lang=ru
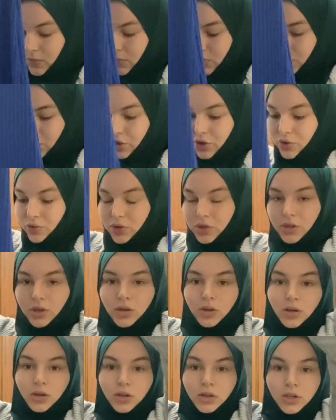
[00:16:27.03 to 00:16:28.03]
Чуть-чуть
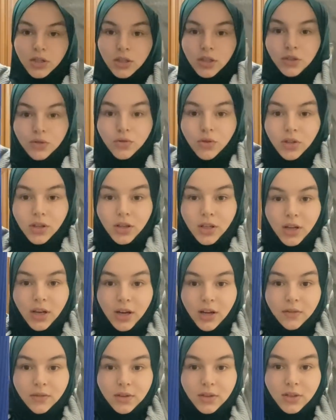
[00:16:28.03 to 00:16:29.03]
э, к низу она
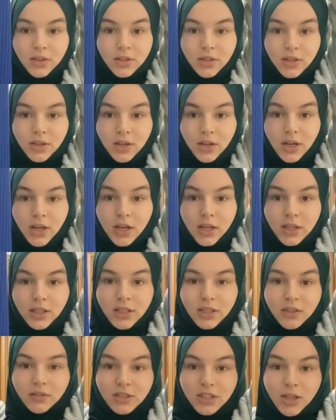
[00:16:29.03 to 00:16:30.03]
такая, видите? Не
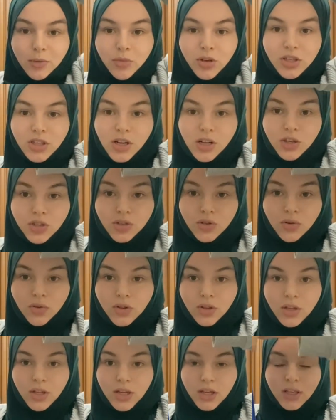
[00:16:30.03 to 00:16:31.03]
совсем
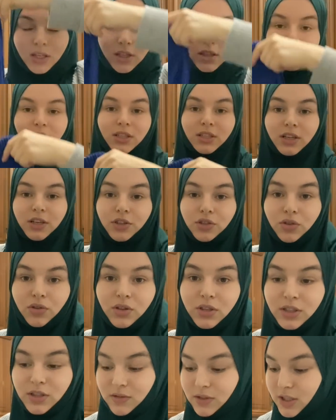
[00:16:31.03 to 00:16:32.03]
расклешенная и не сказать, что
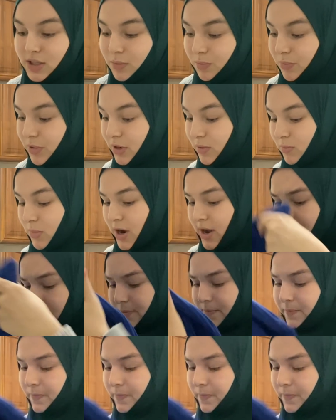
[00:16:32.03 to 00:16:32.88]
она совсем прямая.